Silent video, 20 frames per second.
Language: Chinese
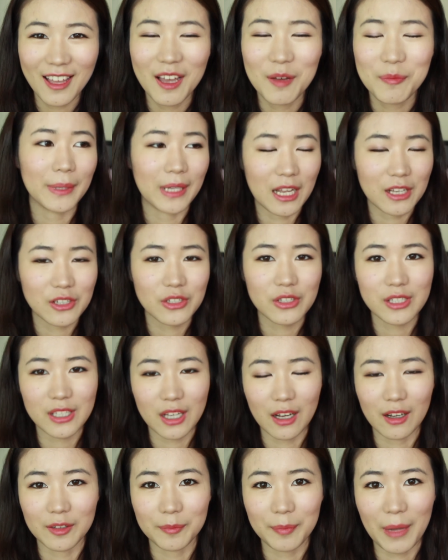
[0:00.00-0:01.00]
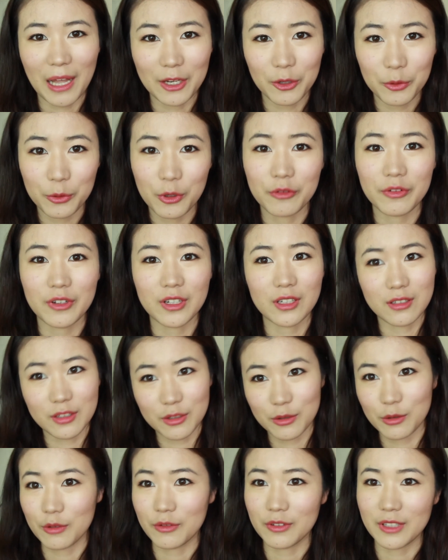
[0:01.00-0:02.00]
本来是想把六月份和
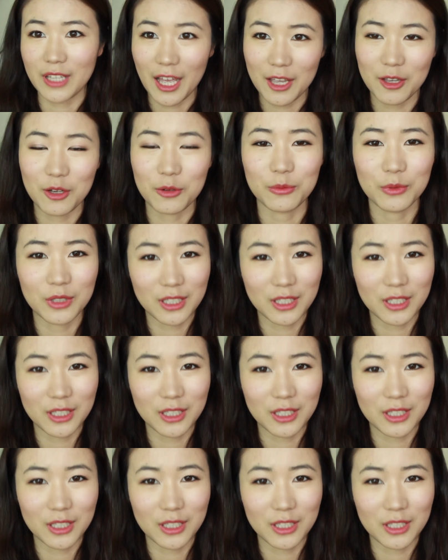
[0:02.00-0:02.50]
七月份的爱用物